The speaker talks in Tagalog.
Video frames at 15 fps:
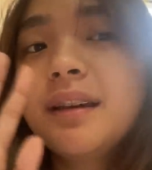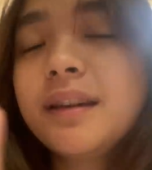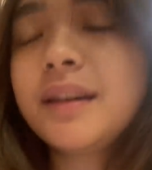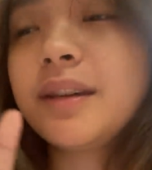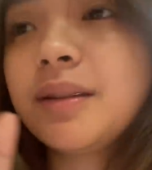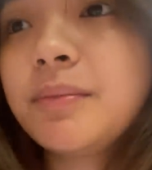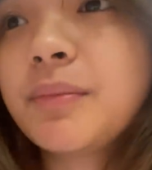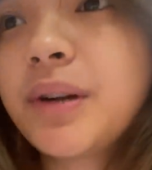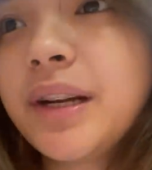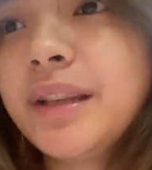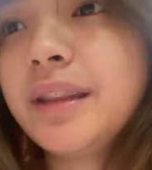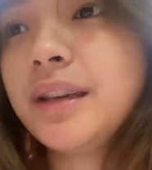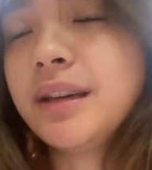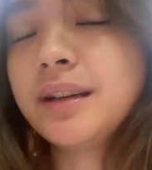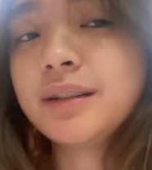Good
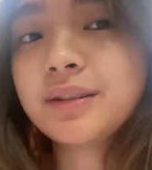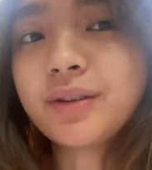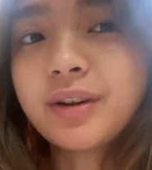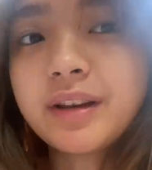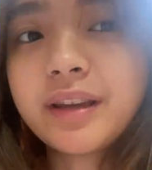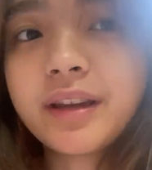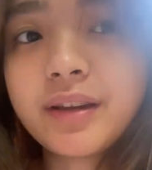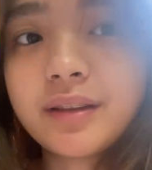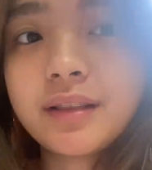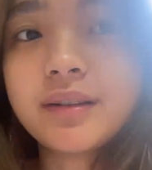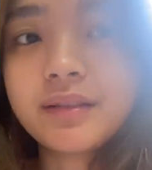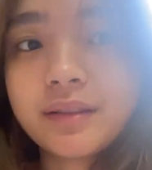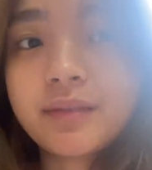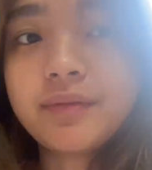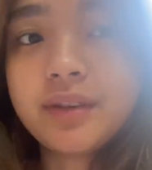morning. Sorry ngayon lang
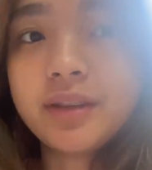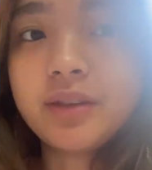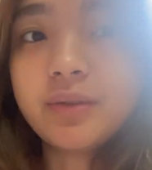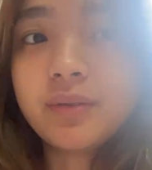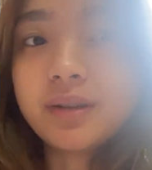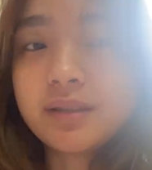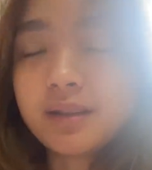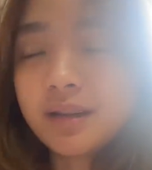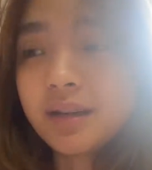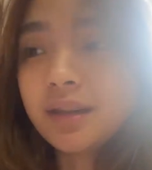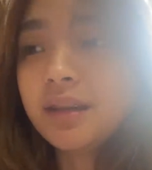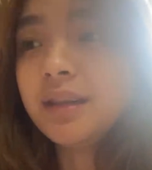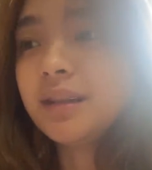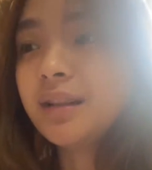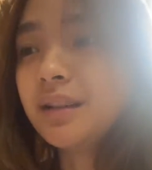na video kasi
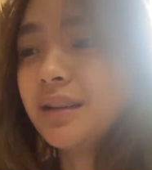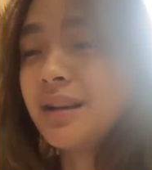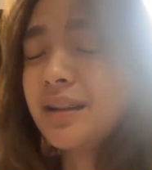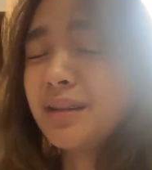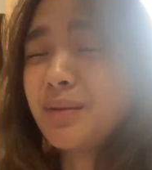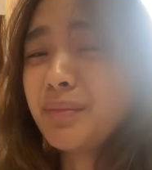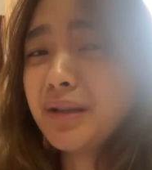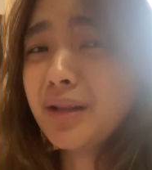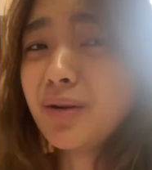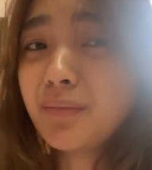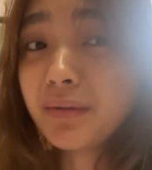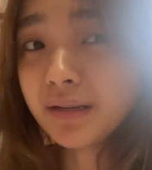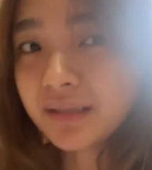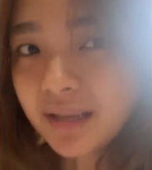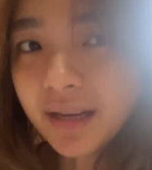kanina tinatamad ako
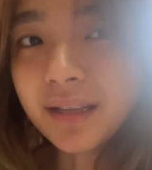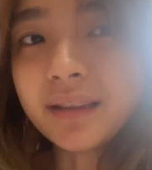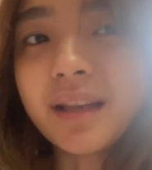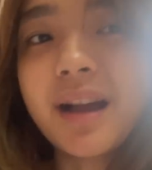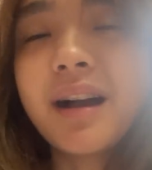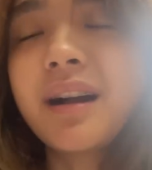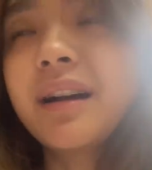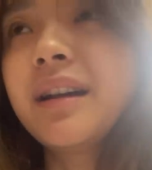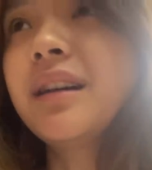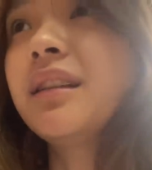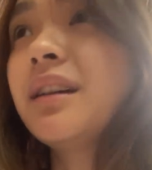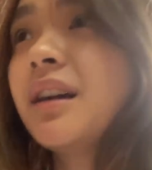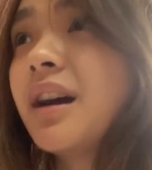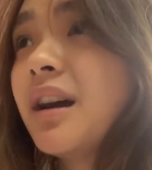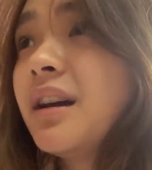magsalita. Kaya
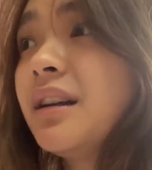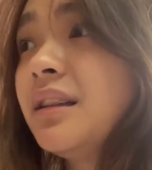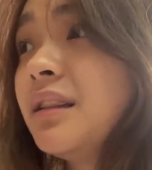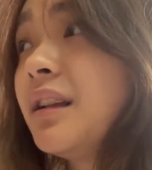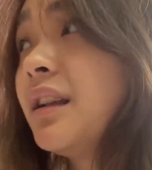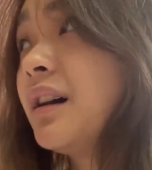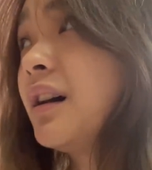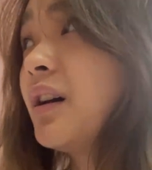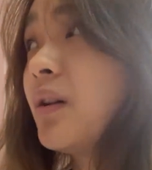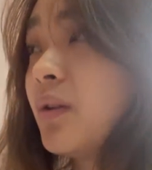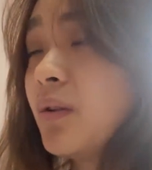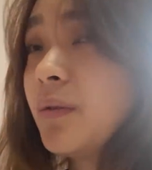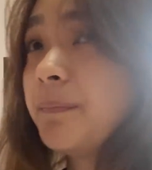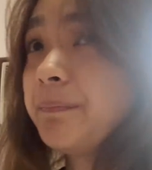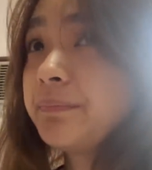nag-aral na lang
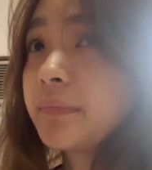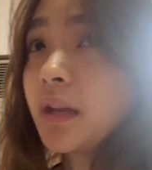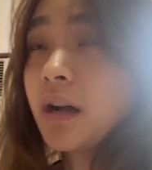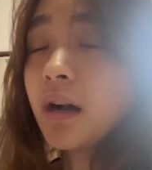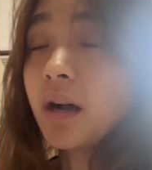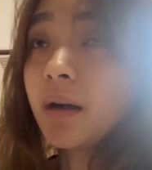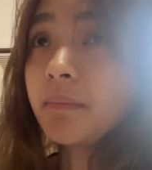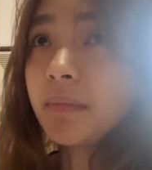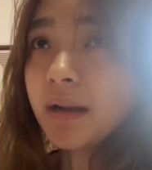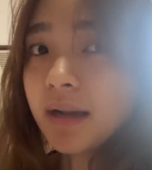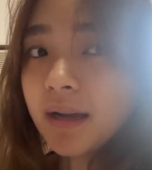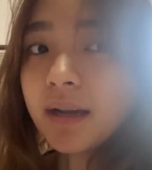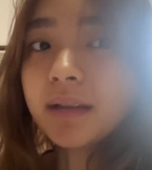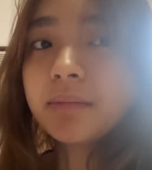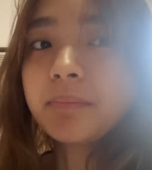ako. Um,
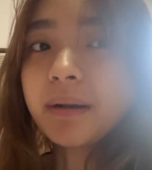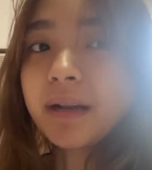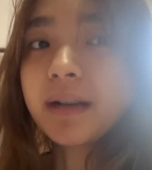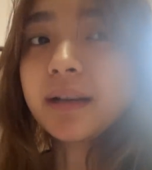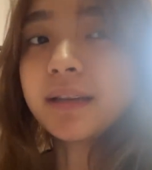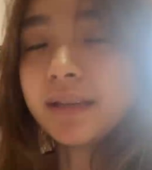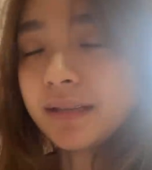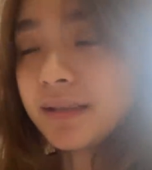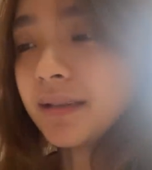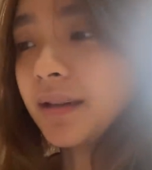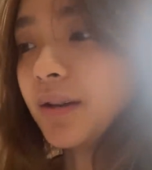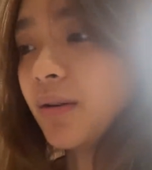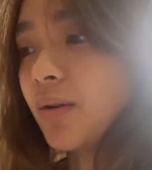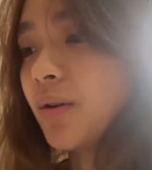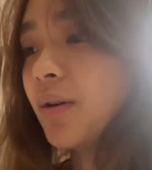agad
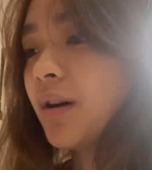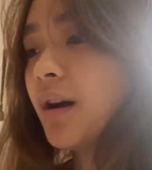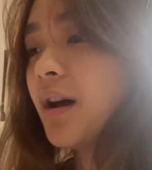pagkagising ko.